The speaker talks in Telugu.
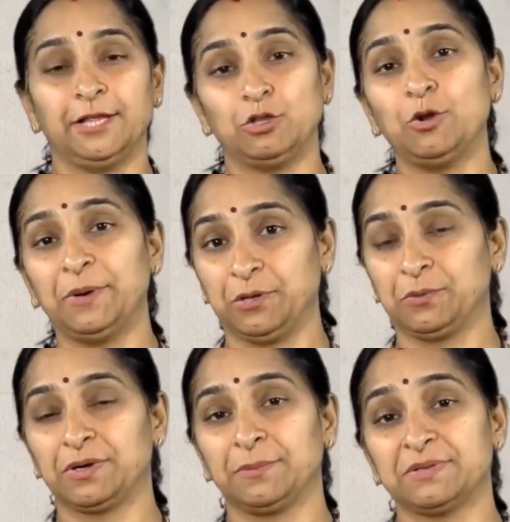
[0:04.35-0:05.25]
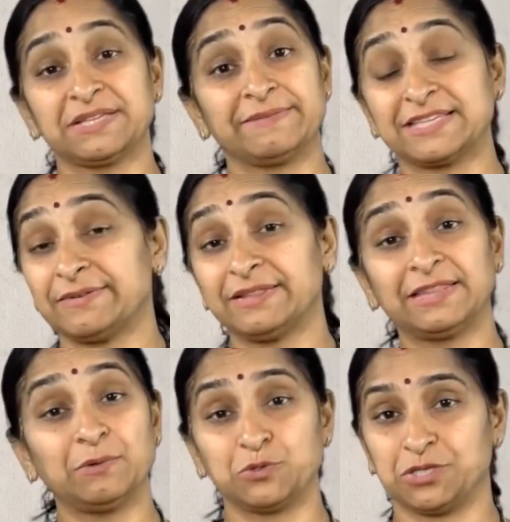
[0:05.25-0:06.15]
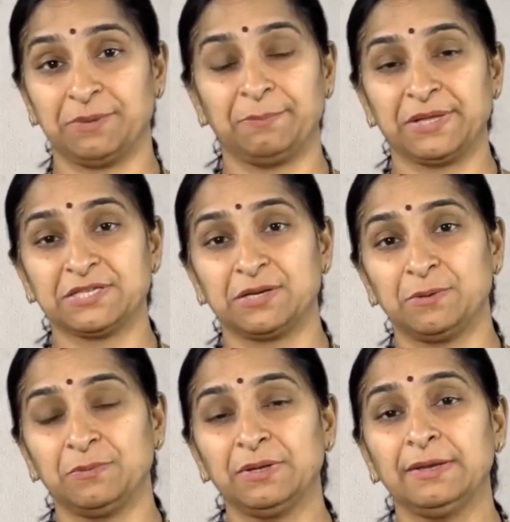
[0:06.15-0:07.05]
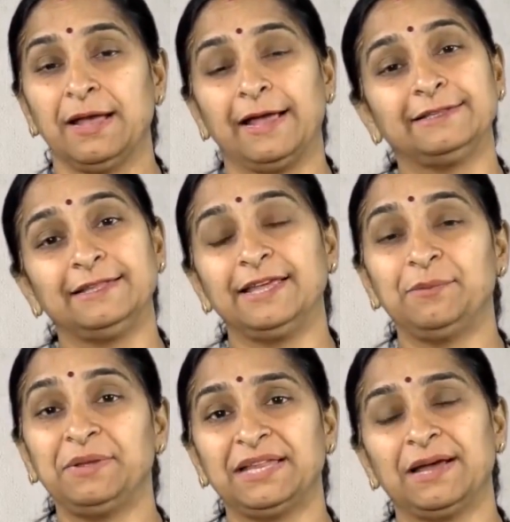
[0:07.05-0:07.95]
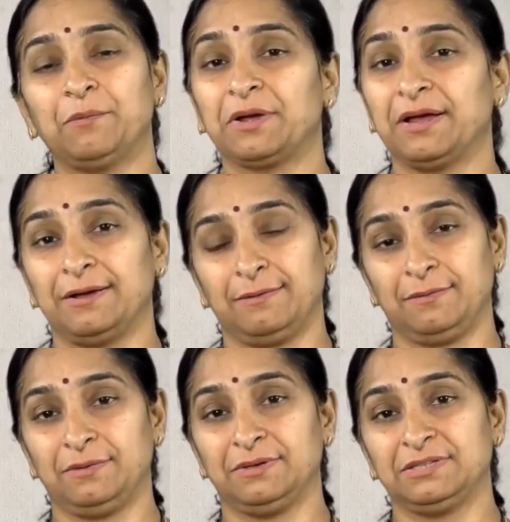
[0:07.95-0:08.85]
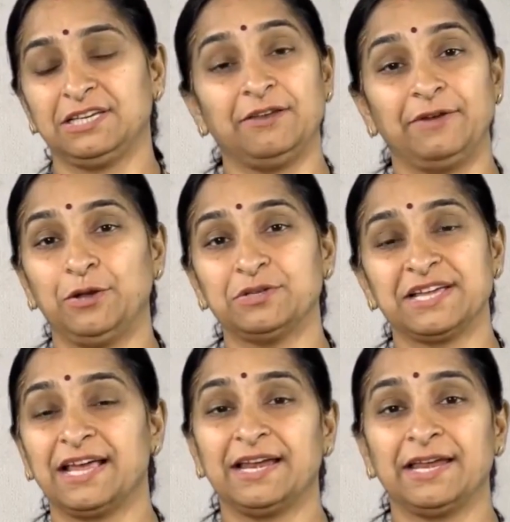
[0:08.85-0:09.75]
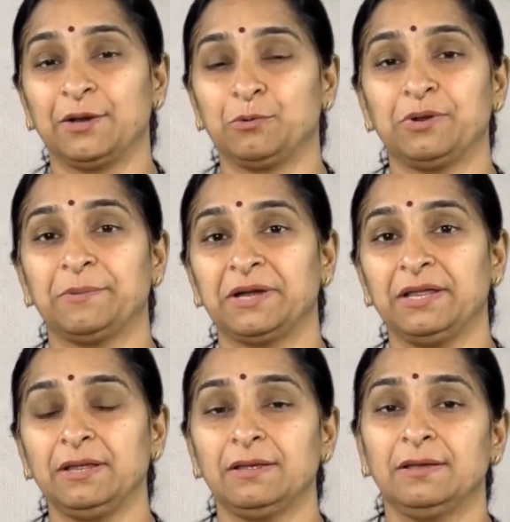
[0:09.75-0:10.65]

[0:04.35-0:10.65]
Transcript: ఎందులో పెట్టుకుంటాము సంవత్సరం అంతా ఉంచుతాము పచ్చళ్ళు అయితే దీని మీద ఒక చిన్న వీడియో చేయాలని అనుకున్నామండి